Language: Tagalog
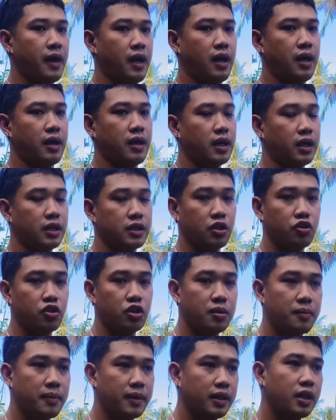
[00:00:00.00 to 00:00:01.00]
Uh, nakita
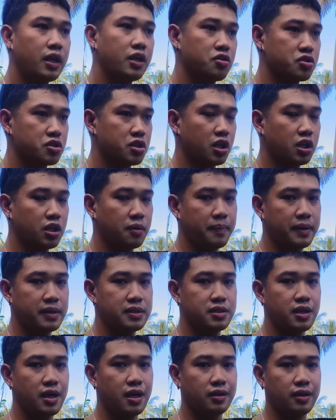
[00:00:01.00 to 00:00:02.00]
nyo naman din yung
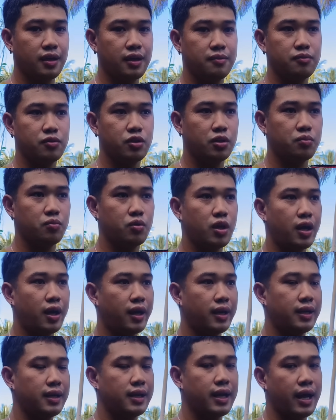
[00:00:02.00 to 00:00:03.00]
sacrifice natin mula't mula
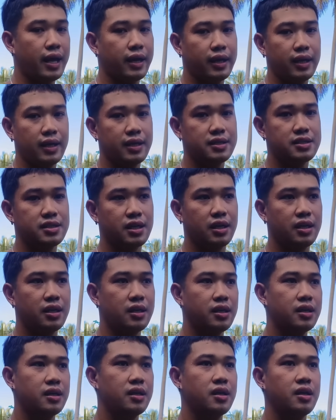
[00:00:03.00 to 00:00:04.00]
kay Nanay Isin.
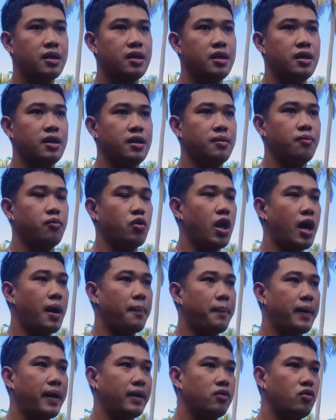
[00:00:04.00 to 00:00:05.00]

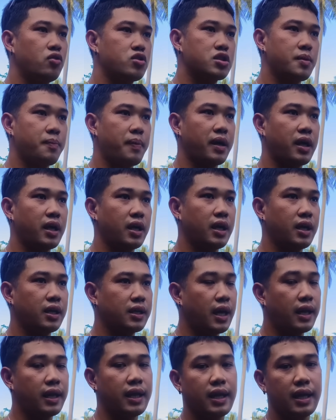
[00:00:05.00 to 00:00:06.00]
Mula pa dun sa
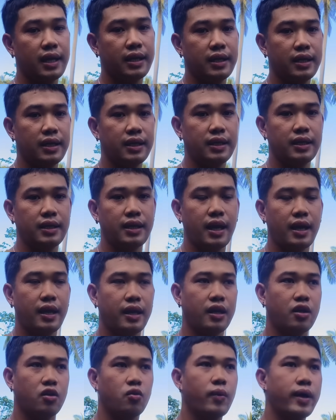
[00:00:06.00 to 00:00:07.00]
pagkikita nila ni
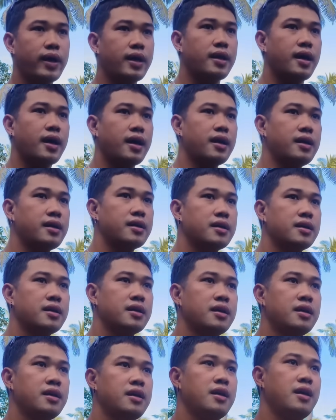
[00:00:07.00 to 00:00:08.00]
Nanay Rowena
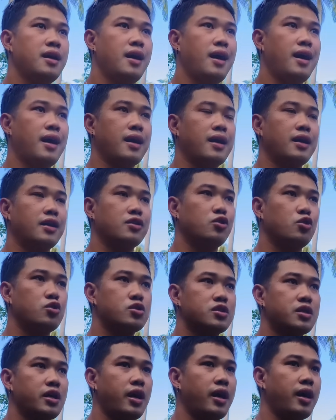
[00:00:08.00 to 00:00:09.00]
hanggang
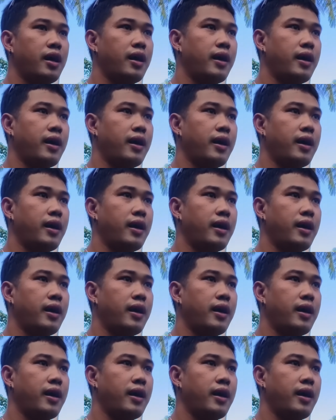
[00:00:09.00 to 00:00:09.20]
dun sa